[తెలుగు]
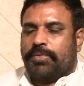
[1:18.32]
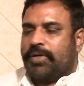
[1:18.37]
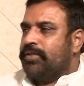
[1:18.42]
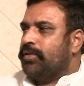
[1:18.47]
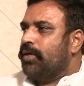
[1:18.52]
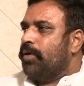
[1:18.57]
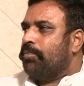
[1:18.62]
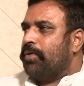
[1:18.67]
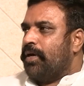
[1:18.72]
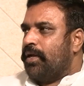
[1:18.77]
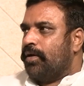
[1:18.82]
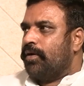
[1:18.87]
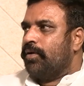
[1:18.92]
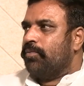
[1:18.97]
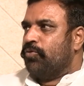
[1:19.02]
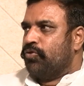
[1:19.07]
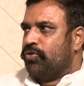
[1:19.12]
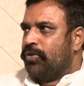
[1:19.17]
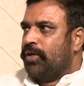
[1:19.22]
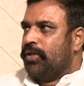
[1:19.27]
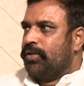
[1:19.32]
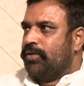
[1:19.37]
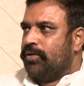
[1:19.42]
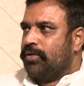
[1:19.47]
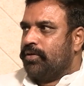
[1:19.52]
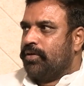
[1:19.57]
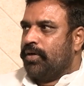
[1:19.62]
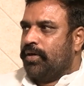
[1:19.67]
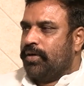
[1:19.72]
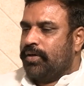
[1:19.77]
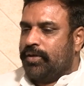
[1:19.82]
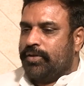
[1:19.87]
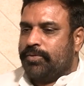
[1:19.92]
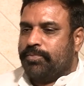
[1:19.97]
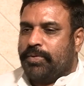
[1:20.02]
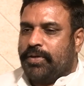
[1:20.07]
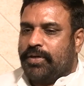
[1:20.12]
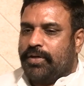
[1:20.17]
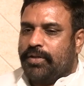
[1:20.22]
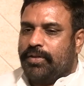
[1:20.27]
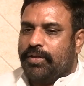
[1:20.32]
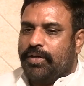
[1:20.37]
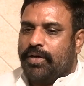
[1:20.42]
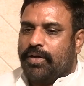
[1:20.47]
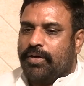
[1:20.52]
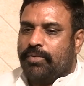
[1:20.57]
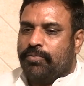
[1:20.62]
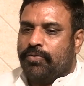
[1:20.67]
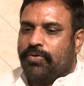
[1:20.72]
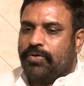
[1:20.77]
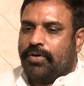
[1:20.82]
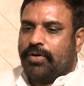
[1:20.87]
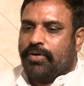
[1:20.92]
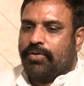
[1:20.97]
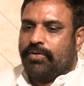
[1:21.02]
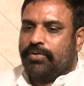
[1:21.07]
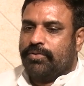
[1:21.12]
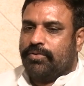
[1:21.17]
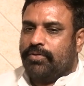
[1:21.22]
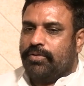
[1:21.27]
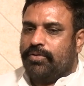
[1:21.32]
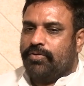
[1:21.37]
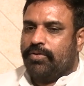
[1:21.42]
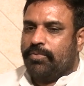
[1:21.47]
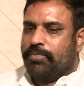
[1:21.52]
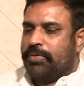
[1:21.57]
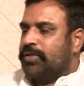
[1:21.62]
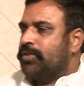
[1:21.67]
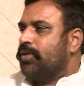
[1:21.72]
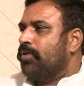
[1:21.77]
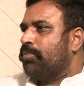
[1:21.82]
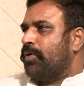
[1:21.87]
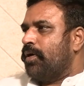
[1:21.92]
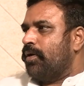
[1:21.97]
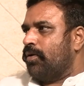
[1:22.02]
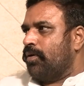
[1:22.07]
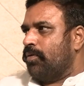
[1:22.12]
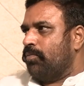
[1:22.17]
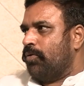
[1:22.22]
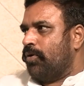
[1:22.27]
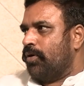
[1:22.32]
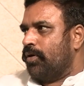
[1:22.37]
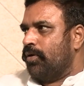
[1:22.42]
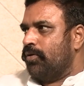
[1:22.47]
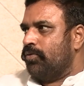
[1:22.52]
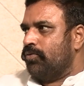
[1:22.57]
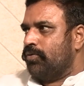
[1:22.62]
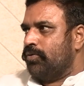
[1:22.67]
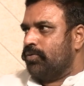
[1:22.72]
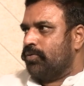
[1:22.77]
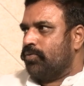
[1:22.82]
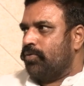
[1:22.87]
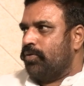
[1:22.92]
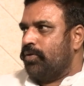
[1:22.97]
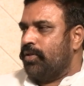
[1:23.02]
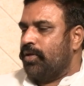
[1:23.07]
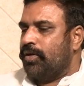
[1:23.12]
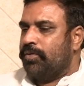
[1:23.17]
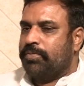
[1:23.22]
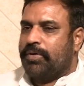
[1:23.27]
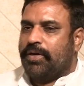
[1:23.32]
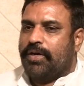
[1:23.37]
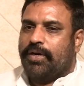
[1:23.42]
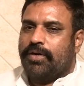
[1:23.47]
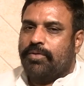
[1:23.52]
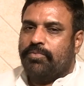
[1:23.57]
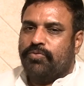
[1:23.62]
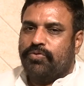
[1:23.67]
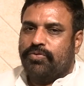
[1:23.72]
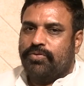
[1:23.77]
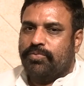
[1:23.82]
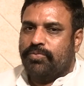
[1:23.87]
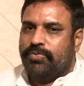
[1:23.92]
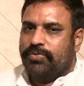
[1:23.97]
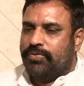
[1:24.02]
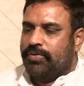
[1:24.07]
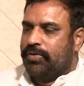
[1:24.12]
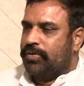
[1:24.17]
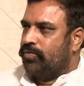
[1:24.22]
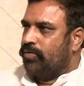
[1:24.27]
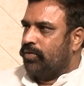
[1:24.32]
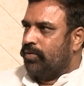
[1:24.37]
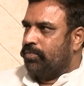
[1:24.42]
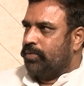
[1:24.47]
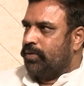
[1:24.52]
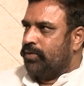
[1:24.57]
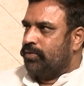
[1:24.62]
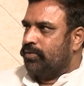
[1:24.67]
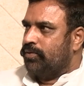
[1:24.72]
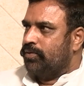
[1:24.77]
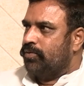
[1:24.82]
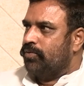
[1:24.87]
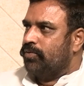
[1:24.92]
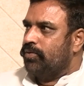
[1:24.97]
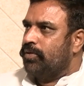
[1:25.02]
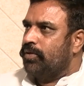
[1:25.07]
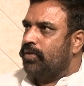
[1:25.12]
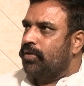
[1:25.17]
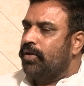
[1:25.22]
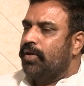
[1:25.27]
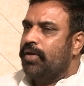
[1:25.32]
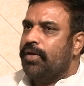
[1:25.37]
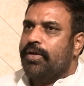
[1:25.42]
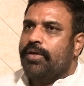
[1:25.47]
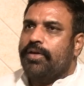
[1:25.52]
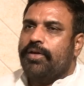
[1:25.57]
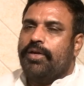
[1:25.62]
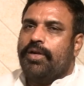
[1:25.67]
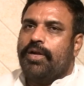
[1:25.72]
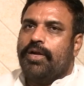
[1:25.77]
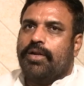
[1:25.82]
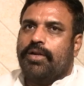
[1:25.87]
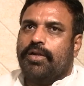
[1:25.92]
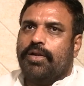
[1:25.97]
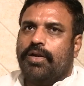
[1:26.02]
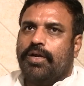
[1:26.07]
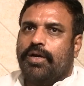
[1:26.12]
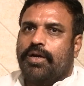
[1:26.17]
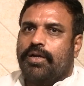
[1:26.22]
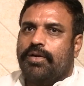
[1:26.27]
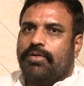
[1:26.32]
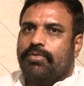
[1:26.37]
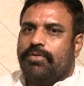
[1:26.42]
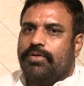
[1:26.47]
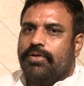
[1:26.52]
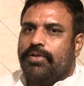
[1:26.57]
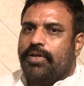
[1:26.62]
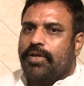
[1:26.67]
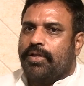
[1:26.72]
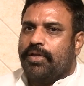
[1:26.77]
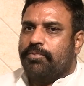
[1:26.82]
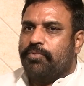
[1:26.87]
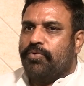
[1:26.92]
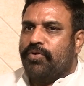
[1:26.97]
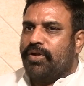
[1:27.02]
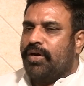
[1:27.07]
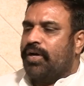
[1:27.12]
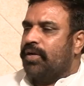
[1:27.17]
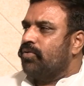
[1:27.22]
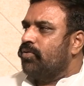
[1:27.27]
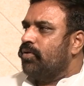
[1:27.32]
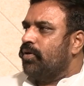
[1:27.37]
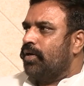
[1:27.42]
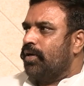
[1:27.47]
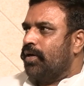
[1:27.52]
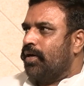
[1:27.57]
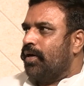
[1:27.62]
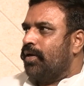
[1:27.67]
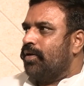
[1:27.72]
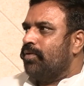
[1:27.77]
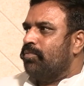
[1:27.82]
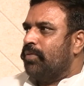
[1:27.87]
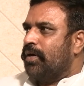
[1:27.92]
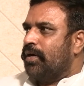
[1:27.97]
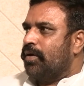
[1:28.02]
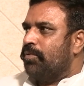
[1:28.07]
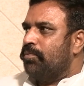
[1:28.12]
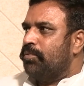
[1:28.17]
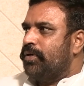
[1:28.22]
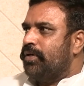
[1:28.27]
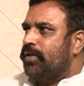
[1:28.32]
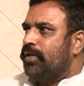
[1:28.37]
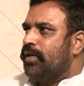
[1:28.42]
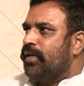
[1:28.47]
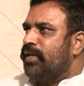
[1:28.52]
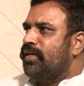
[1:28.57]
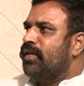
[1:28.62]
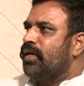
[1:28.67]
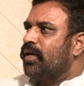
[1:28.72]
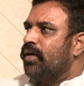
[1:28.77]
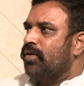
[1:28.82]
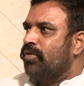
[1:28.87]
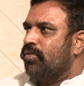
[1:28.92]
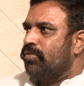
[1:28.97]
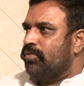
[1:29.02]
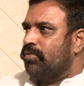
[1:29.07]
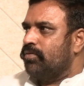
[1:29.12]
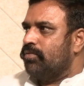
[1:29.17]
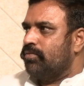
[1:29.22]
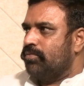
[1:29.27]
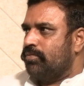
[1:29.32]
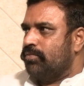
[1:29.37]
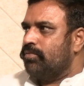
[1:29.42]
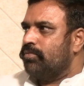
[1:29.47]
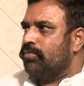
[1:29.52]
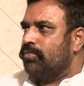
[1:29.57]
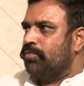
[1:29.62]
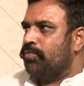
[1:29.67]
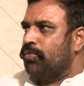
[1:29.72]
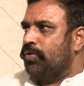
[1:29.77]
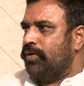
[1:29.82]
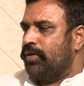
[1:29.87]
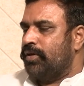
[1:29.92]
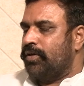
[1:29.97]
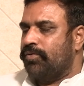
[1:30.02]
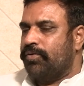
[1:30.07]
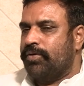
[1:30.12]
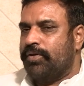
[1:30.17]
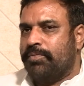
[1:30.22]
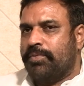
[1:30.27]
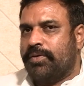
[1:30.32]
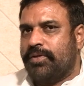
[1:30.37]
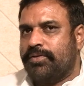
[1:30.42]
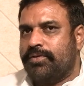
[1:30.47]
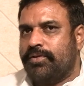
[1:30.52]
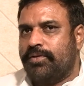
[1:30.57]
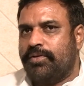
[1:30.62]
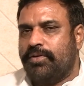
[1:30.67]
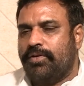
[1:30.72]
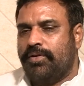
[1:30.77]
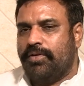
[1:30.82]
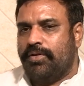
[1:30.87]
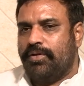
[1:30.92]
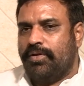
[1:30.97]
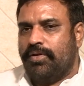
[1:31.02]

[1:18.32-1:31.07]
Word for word: ప్రజాపాలన మొదలైంది కాంగ్రెస్ పార్టీ అధికారంలోకి రావడంతోనే ఒక ప్రజాపాలన మోడల్ను తీసుకొని దాని ప్రకారం ముందుకు పోతున్నటువంటి పరిస్థితి ఉంది ఈ ఏడు నెలల కాలంలో దాదాపు నాలుగు నెలల కాలం మాకు కంప్లీట్గా ఎన్నికల్లో పోయినటువంటి పరిస్థితి